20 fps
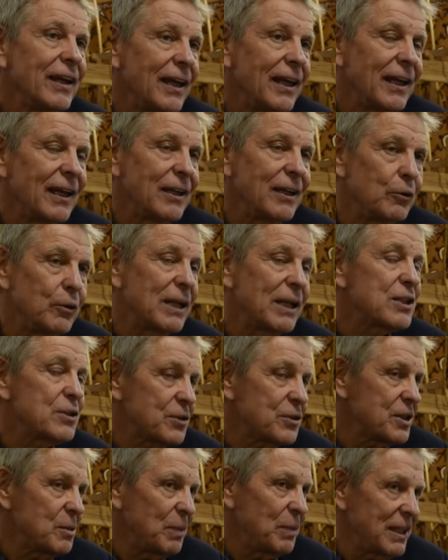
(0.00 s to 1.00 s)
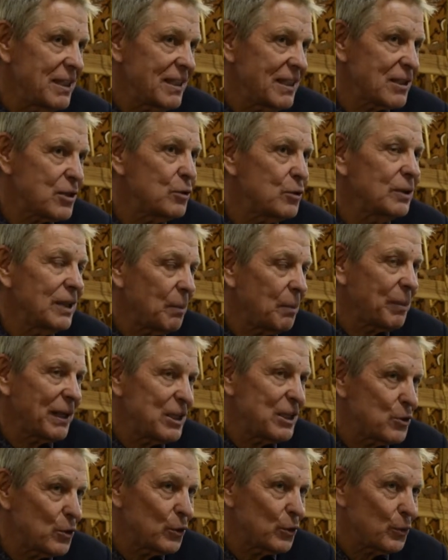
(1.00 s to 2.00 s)
et de la sensibilisation, de la
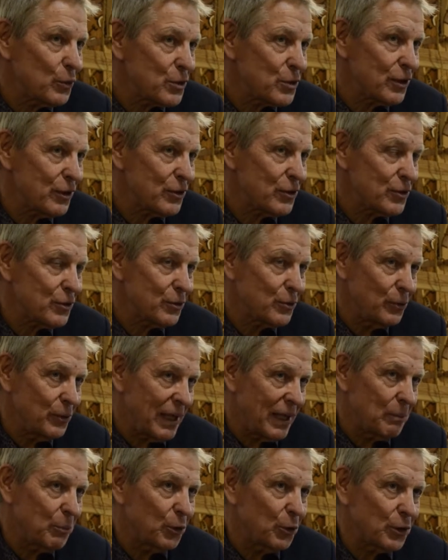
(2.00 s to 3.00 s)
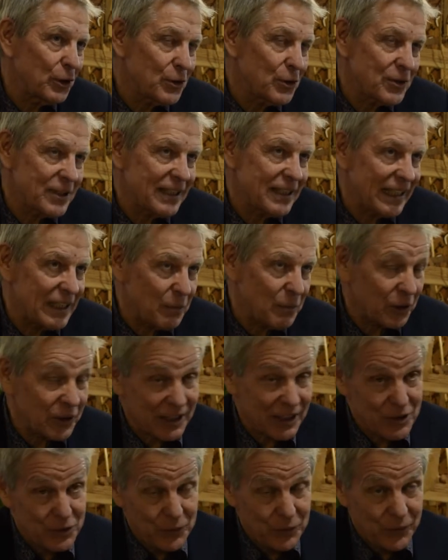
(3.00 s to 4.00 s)
prise de conscience de l'importance de cette
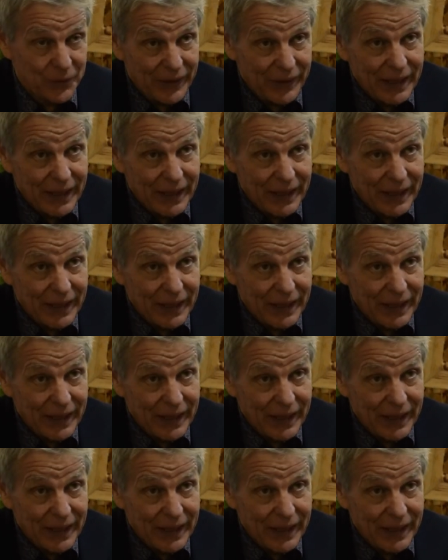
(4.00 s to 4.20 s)
alimentation.